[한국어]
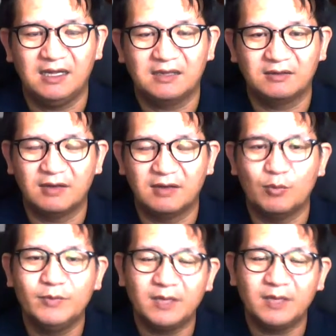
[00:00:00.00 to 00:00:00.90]
그러나
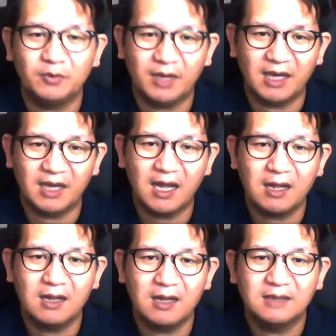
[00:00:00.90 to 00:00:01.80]
몸된 교회가
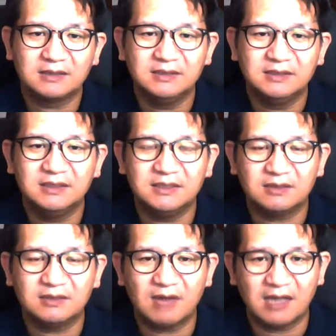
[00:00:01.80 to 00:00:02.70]
든든히
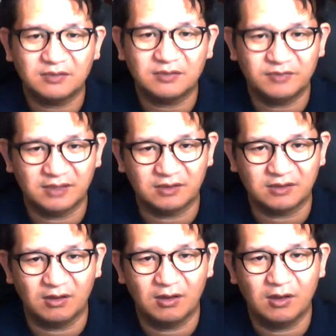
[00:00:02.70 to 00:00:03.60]
서가기 위해서
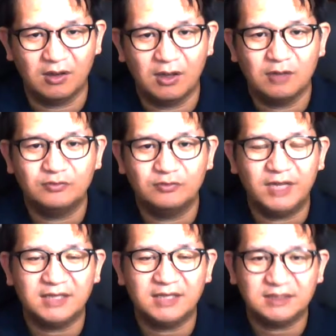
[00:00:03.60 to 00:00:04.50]

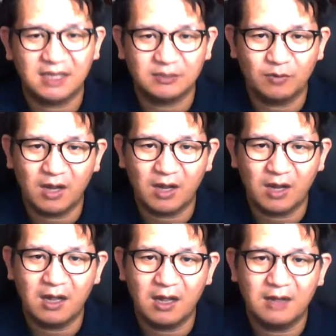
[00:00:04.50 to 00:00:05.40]
우리의 시간과
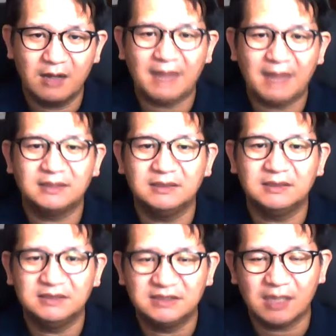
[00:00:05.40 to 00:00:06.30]
받은
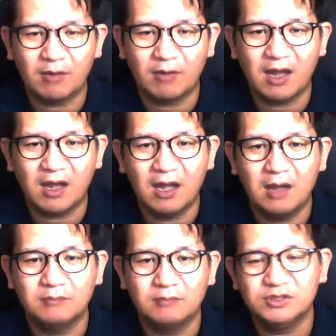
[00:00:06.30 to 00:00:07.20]
은사와
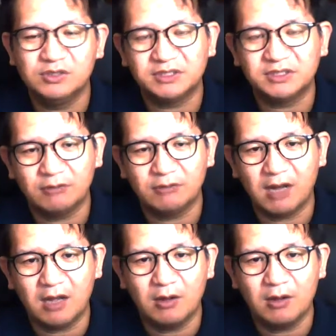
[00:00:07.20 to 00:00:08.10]

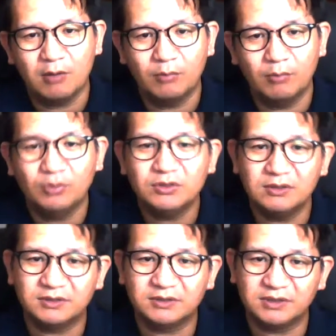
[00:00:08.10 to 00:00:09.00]
물질과 모든
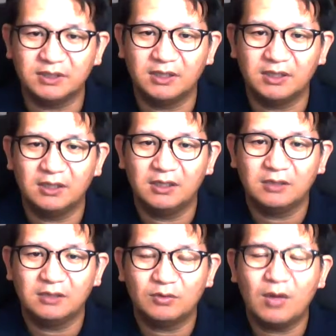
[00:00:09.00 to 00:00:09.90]
것을
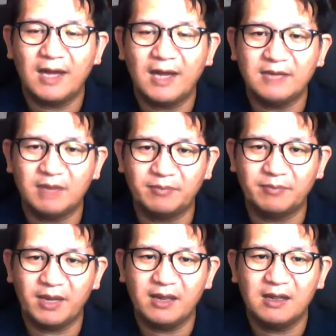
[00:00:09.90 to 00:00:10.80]
또 하나님
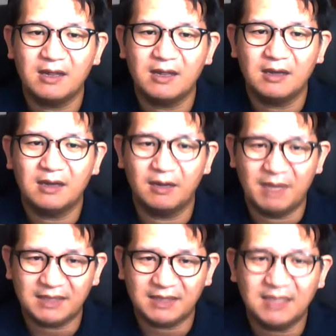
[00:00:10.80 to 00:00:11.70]
앞에
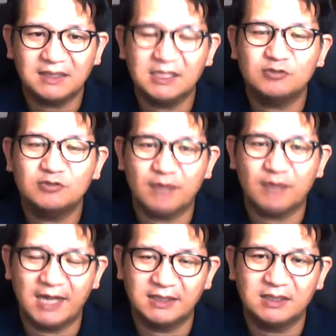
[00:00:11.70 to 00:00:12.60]
마땅히 드릴 줄
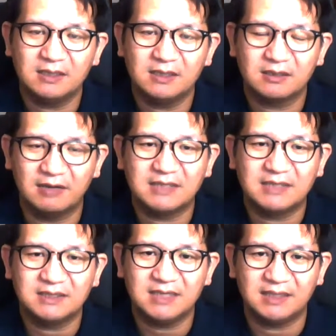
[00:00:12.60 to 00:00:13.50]
아는 그러한
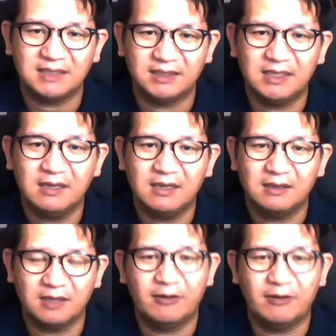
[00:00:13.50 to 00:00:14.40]
신자들이
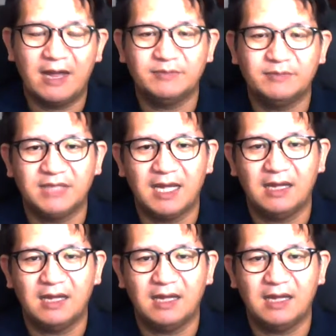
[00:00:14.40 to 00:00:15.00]
되어야 합니다.